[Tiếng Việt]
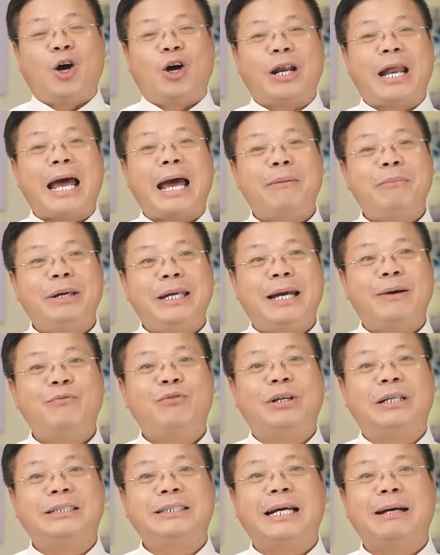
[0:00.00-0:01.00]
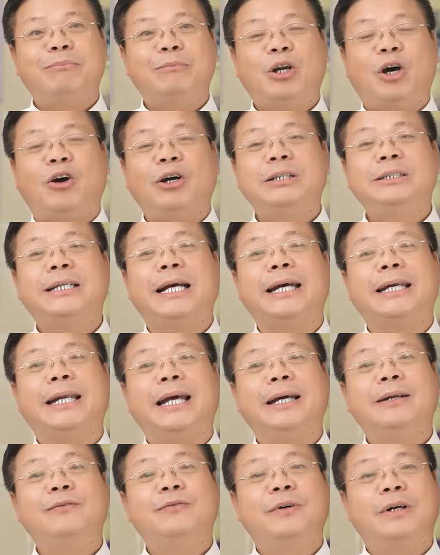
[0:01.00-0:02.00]
Còn 25% nói chạy
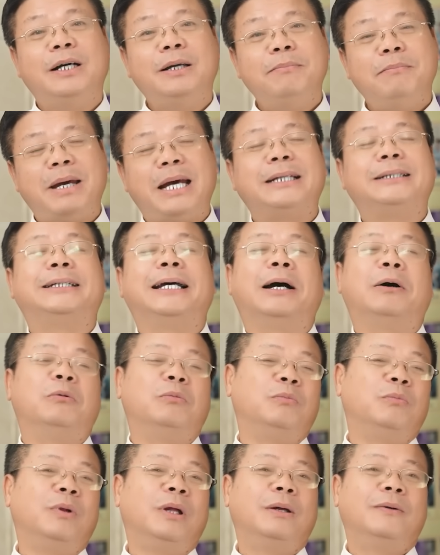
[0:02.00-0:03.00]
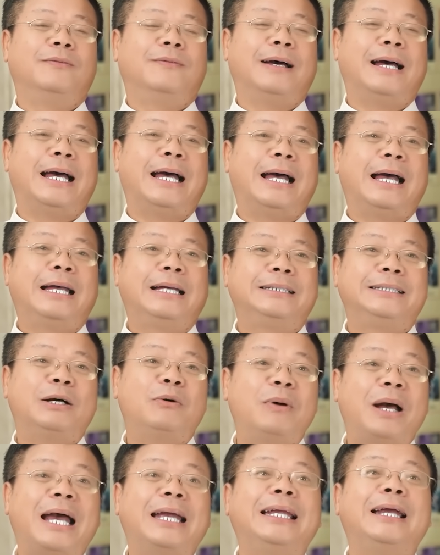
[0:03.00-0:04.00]
đến với mẹ chồng. Và
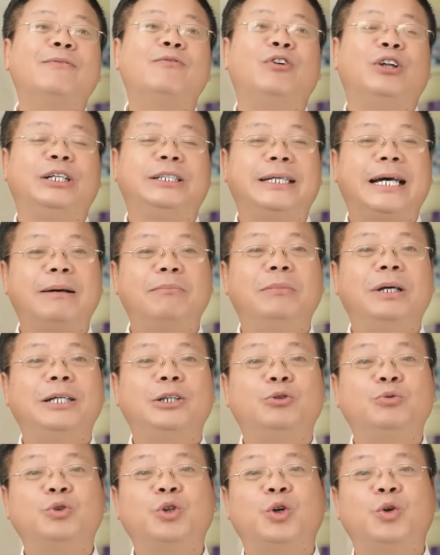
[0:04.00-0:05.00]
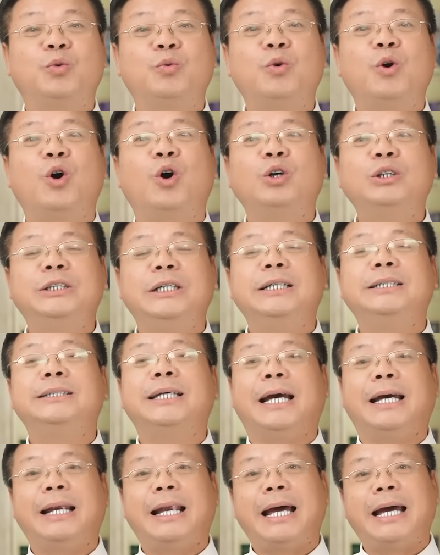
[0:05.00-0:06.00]
trong 25% ấy chúng tôi cũng có chia
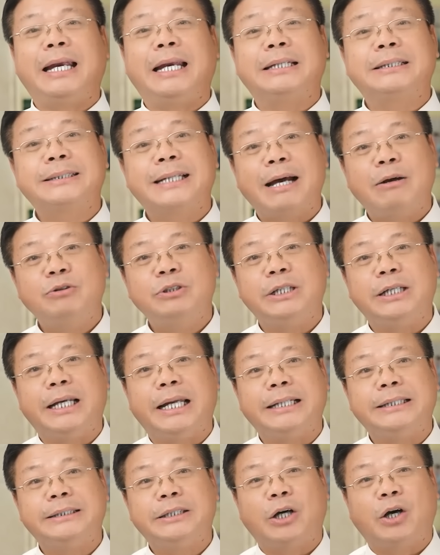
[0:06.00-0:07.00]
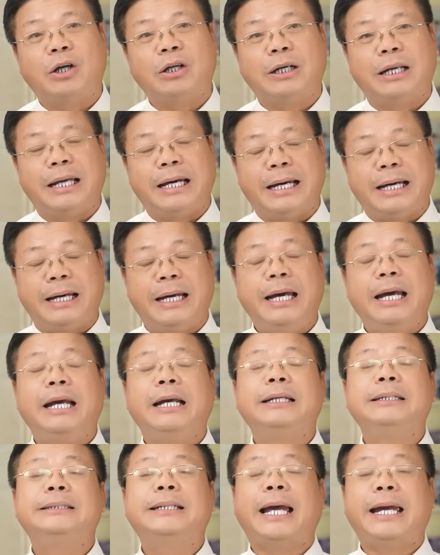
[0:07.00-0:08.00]
sẻ lại là sao chị lại chọn là
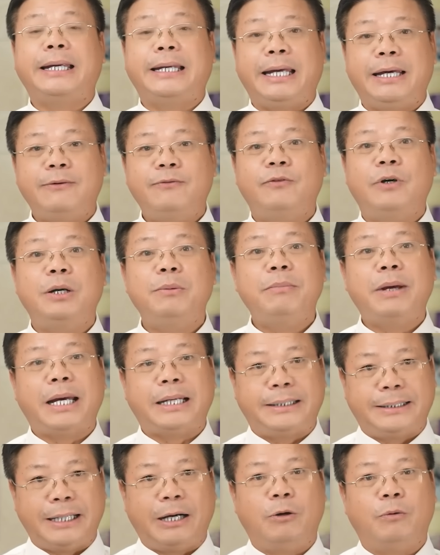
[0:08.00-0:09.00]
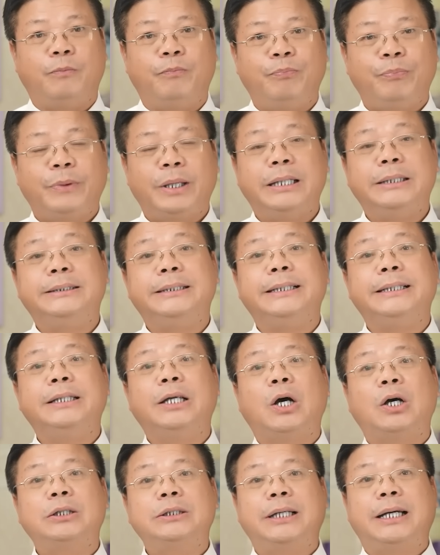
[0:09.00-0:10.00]
chạy đến với mẹ chồng. Thì chị
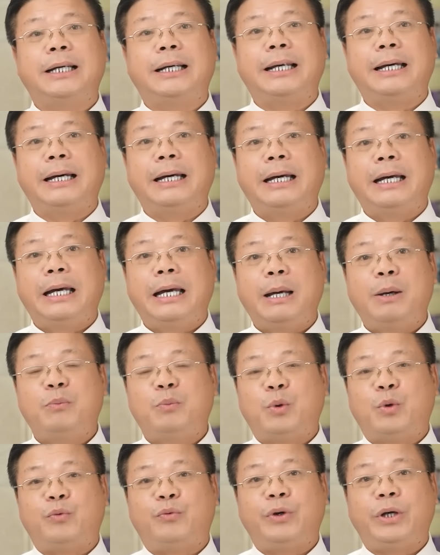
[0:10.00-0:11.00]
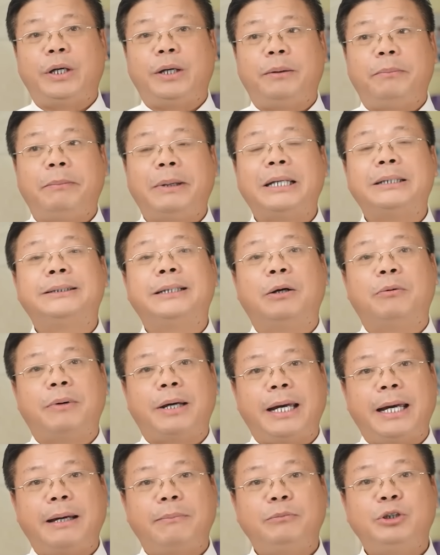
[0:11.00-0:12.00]
nói rằng là bởi vì mẹ chồng
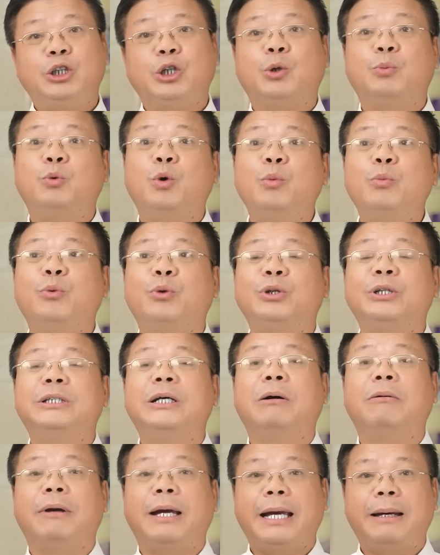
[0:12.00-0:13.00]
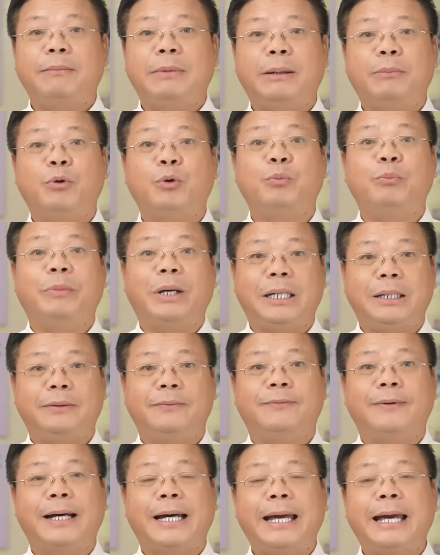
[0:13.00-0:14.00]
em chỉ có mỗi một chồng em là một
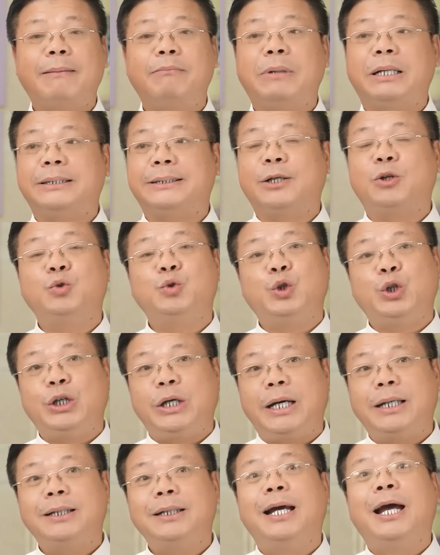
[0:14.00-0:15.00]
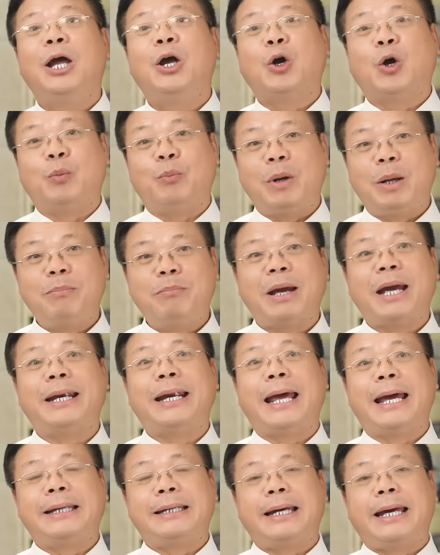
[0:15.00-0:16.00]
mình và em là dâu duy nhất. Còn bên mẹ
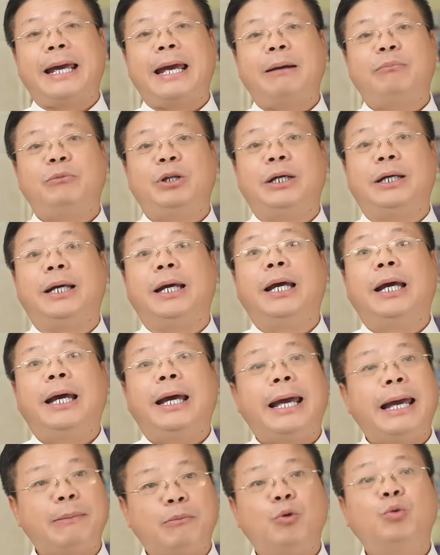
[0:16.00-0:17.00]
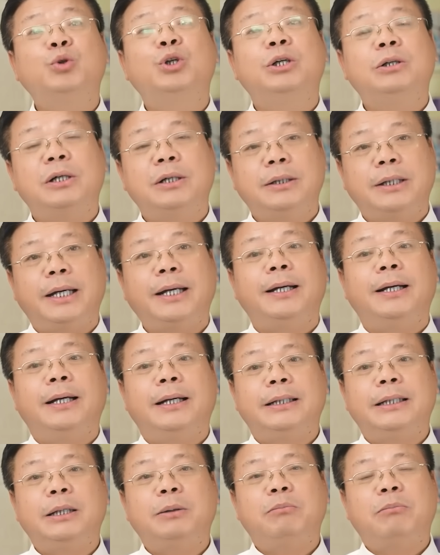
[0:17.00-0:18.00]
đẻ nhà em thì em cũng thương đấy,
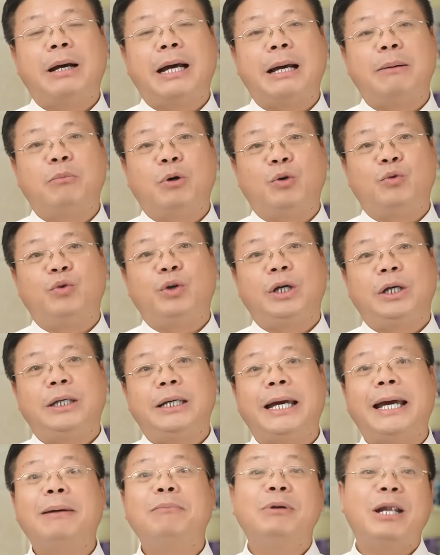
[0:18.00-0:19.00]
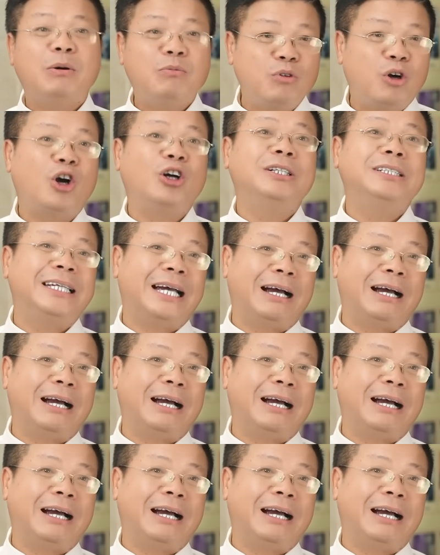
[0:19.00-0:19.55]
nhưng mà bởi vì nhà em đông con